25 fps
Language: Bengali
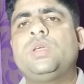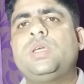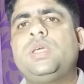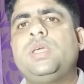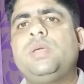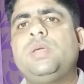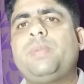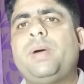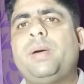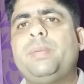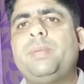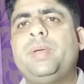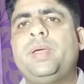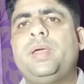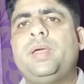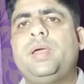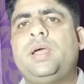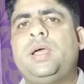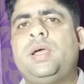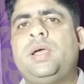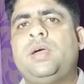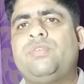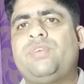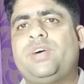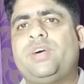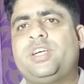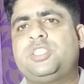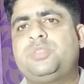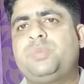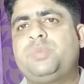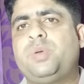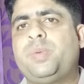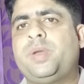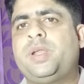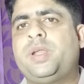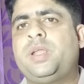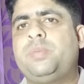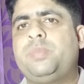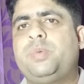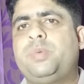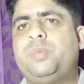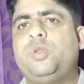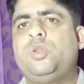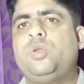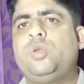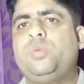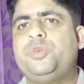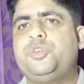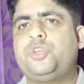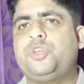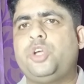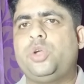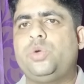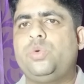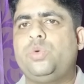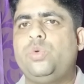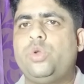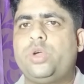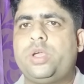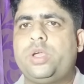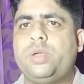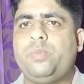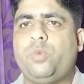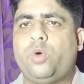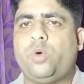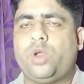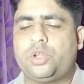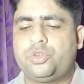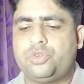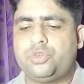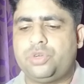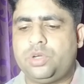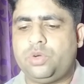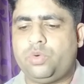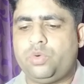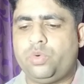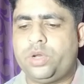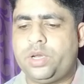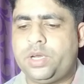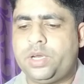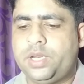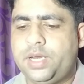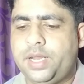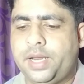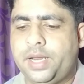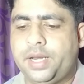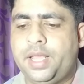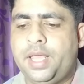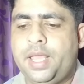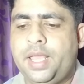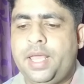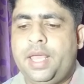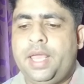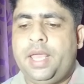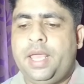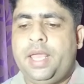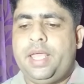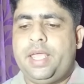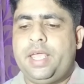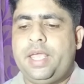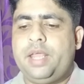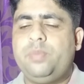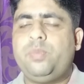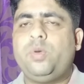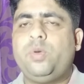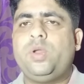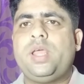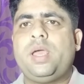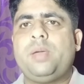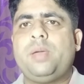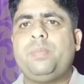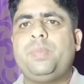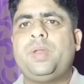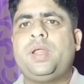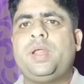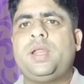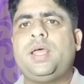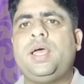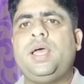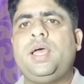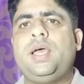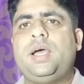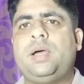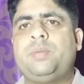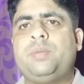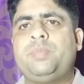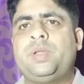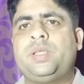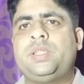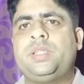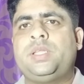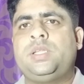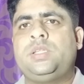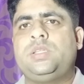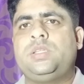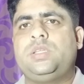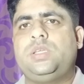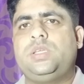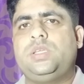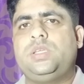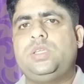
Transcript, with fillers: কিভাবে ফার্স্ট পেপারের বিভিন্ন বিষয়গুলোকে পড়াশোনা করে নিলেন এরপরে আপনারা আপনাদের